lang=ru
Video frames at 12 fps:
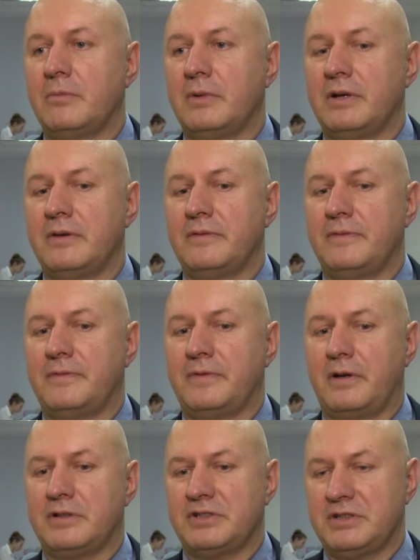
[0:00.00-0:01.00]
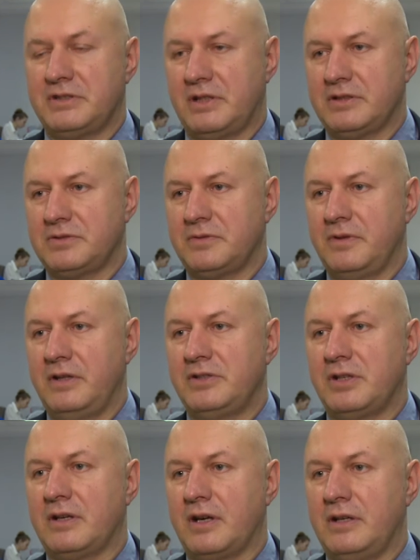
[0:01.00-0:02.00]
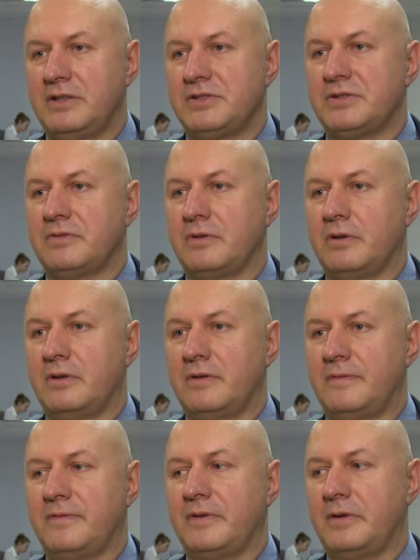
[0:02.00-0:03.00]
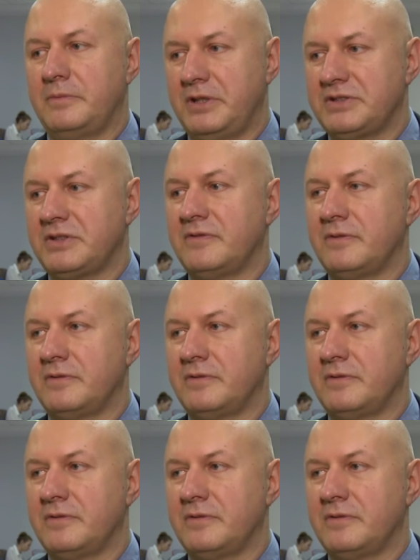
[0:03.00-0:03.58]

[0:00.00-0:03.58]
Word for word: Мы в а, шесть раз увеличили количество мест,